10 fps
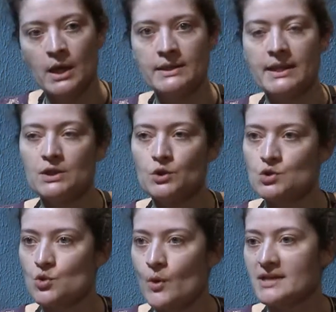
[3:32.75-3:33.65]
dentre
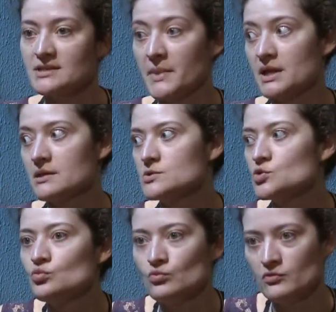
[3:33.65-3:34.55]
os quais apenas
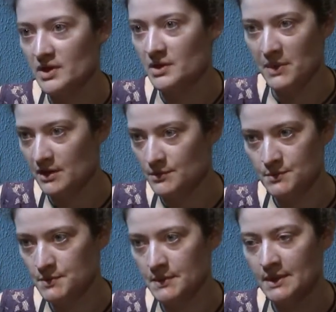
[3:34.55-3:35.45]
um
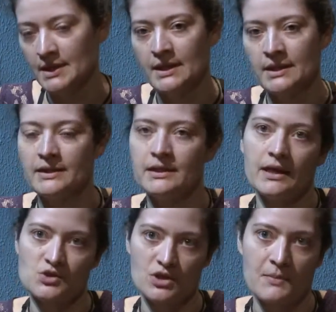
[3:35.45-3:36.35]
fragmento, que
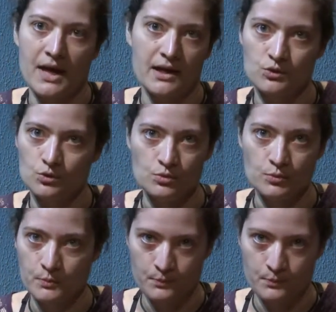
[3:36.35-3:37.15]
é chamado